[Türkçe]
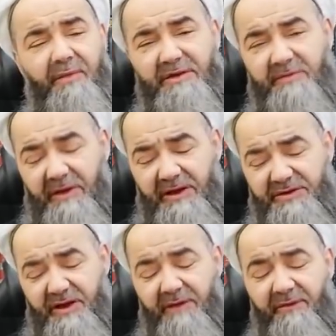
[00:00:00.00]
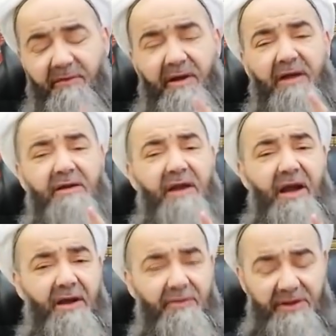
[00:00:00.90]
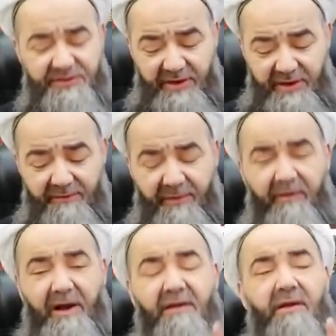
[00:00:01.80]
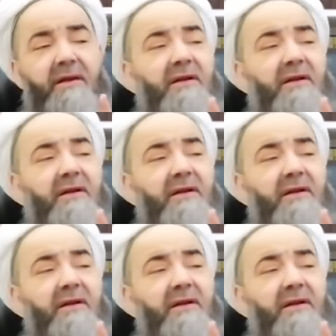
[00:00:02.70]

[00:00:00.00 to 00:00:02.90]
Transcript: Besmele-i Şerife var, La Havle-i Şerife var,